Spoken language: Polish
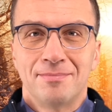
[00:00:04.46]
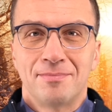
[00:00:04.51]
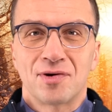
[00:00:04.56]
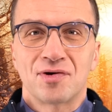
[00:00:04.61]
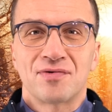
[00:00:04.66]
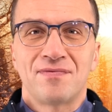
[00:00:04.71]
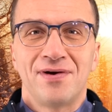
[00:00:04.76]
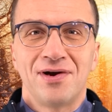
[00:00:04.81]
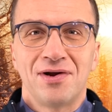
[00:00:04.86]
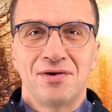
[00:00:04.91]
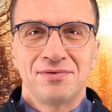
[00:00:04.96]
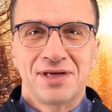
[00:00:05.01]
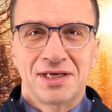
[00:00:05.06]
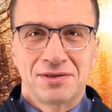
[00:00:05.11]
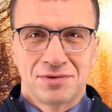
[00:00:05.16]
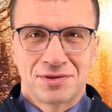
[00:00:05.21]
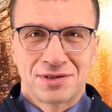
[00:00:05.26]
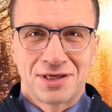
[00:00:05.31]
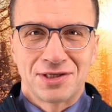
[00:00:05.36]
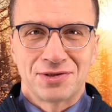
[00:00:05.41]
Pochwalony
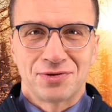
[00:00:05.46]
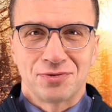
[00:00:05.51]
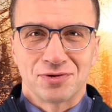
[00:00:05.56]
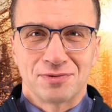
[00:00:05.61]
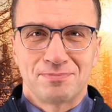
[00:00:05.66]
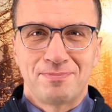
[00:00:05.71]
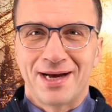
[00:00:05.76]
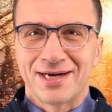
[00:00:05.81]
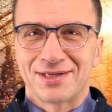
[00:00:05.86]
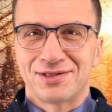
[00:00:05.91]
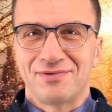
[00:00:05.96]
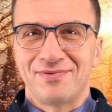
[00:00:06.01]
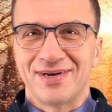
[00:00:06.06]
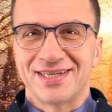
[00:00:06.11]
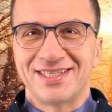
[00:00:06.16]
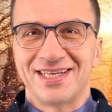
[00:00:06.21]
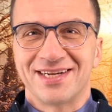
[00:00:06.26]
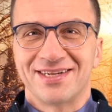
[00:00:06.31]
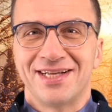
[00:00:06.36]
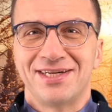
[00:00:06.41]
Jezus Chrystus, bardzo
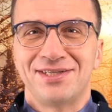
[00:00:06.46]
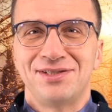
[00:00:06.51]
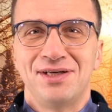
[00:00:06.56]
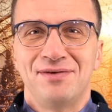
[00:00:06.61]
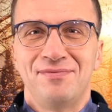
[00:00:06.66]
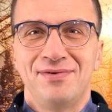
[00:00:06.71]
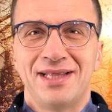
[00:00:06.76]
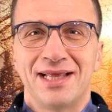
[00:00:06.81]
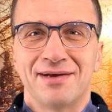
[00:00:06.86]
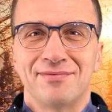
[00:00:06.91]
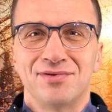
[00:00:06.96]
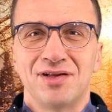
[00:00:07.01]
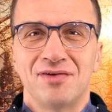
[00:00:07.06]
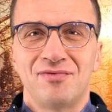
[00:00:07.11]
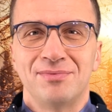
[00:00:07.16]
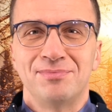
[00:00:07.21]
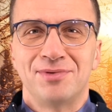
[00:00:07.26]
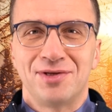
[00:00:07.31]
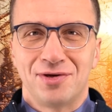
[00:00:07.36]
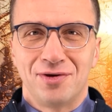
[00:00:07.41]
Was serdecznie witam w
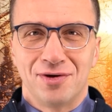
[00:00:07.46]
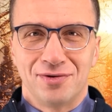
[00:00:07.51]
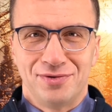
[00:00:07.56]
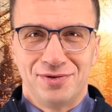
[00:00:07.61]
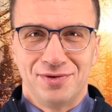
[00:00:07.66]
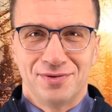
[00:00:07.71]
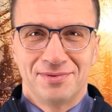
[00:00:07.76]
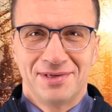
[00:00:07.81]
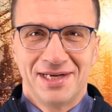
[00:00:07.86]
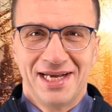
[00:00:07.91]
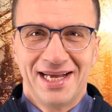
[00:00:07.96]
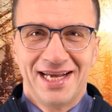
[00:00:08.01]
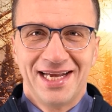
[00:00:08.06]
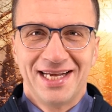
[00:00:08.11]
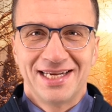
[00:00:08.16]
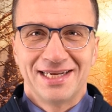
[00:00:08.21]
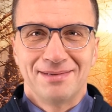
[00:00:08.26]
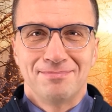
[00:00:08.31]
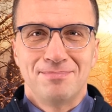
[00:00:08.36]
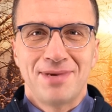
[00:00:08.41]
nowym tygodniu.
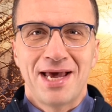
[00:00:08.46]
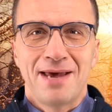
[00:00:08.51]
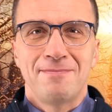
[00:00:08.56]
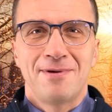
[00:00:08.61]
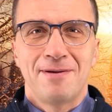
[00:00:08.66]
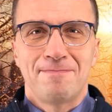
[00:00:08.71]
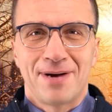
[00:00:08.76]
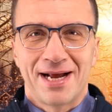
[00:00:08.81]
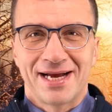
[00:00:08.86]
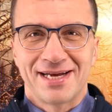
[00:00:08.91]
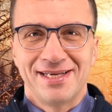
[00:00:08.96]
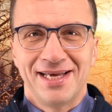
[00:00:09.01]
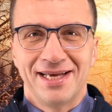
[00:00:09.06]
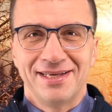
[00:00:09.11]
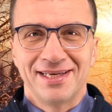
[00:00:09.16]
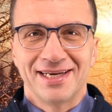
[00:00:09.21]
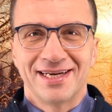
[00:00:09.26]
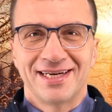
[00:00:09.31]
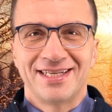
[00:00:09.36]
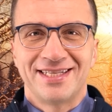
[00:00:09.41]
Miejmy
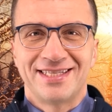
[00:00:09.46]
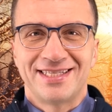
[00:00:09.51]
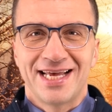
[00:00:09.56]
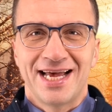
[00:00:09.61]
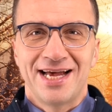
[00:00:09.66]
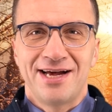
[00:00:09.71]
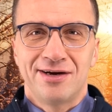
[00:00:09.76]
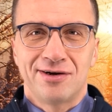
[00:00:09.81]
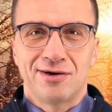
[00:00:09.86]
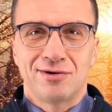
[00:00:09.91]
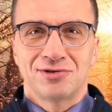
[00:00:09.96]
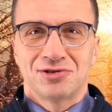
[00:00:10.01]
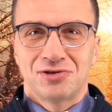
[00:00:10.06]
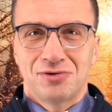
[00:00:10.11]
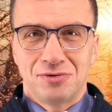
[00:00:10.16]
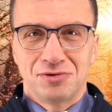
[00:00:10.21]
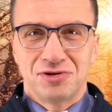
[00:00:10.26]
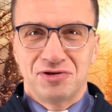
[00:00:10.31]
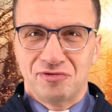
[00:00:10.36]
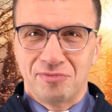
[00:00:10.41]
pragnienie, chcę
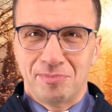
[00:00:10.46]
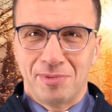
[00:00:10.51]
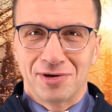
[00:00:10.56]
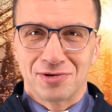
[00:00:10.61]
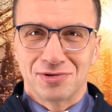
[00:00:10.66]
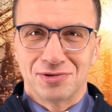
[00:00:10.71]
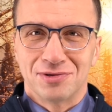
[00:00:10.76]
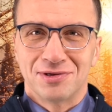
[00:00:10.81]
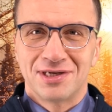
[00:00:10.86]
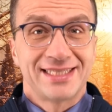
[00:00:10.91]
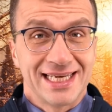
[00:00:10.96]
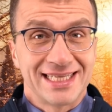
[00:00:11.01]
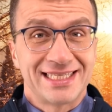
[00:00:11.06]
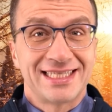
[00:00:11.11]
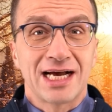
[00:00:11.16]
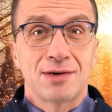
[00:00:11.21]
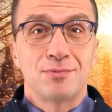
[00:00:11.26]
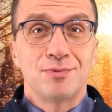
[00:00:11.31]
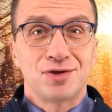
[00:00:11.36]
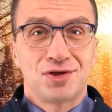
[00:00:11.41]
rosnąć w Bogu, chcę
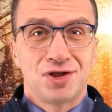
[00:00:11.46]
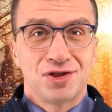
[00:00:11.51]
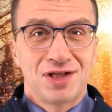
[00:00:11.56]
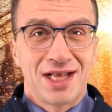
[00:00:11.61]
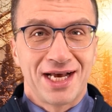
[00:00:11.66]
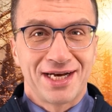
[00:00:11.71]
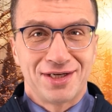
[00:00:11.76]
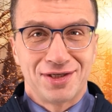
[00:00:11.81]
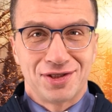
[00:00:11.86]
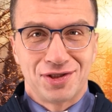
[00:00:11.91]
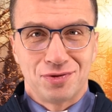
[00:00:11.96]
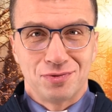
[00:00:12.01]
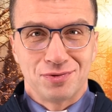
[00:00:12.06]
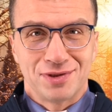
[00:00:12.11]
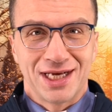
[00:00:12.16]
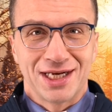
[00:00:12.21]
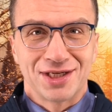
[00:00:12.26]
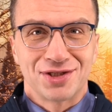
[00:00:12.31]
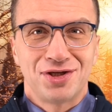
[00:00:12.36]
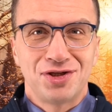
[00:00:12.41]
cały żyć dla
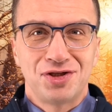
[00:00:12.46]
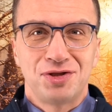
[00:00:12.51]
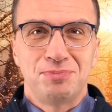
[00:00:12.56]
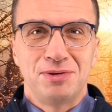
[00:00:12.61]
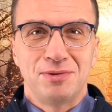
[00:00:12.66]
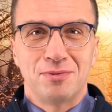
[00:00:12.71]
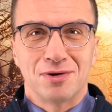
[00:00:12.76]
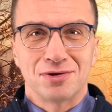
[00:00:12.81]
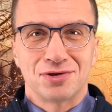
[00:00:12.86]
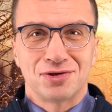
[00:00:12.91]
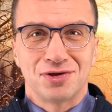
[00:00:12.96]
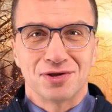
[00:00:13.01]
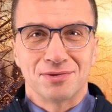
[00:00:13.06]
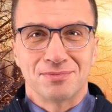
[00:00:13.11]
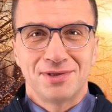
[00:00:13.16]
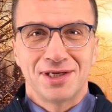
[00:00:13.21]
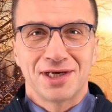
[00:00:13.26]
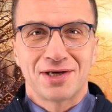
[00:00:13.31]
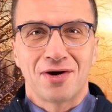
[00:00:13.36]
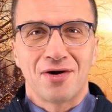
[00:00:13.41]
Chrystusa, żyć miłością,
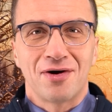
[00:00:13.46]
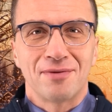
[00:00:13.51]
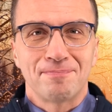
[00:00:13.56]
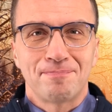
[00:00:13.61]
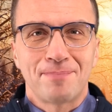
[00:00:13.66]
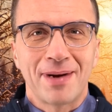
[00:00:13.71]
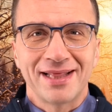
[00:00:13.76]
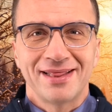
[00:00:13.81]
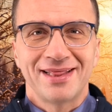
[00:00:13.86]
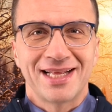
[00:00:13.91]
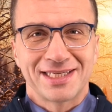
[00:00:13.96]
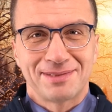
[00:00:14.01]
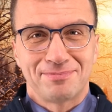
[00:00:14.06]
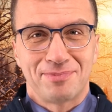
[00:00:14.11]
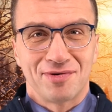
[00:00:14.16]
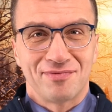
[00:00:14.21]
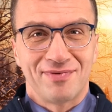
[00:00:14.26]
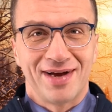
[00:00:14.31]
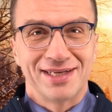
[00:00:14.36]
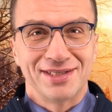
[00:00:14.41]
niech Pan nas
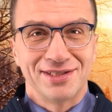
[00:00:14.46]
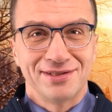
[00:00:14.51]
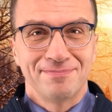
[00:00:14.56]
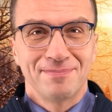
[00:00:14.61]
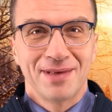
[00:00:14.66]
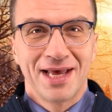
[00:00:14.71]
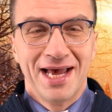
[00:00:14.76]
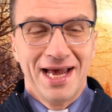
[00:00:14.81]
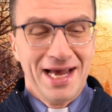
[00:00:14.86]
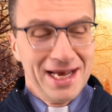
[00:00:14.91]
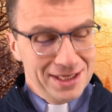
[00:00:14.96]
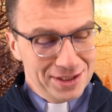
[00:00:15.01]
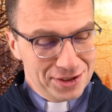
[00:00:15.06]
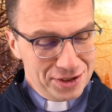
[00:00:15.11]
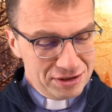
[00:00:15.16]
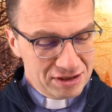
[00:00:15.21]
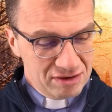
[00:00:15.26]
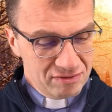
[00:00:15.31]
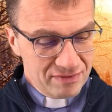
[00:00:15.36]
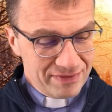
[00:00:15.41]
prowadzi.
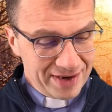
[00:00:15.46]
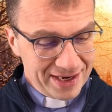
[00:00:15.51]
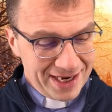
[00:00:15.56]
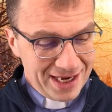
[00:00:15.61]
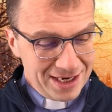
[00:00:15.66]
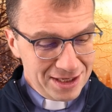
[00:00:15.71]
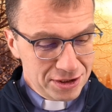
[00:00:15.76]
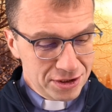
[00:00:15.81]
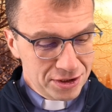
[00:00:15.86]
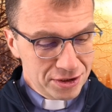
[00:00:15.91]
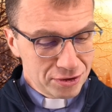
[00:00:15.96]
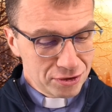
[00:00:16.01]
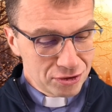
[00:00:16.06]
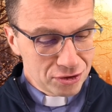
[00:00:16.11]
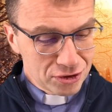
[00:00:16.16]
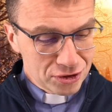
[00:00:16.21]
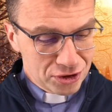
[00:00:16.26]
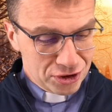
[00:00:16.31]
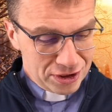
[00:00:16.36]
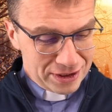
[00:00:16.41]
Dzisiaj w Ewangelii
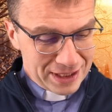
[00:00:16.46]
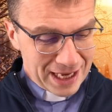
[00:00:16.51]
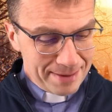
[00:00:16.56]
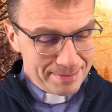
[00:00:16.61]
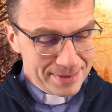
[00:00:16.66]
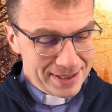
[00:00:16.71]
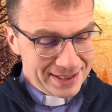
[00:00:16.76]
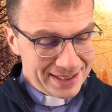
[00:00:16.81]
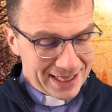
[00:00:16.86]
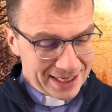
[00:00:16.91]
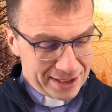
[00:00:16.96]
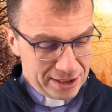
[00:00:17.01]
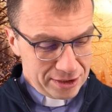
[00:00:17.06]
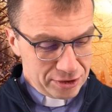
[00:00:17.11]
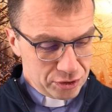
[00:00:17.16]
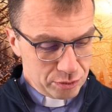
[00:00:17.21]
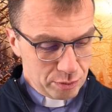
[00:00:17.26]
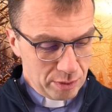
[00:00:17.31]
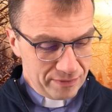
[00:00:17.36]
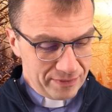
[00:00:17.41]
czytamy takie
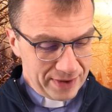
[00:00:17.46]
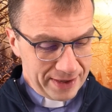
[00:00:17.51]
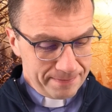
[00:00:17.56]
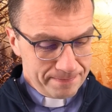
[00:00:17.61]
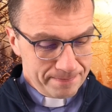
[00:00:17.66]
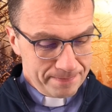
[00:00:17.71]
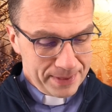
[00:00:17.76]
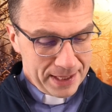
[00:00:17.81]
słowa: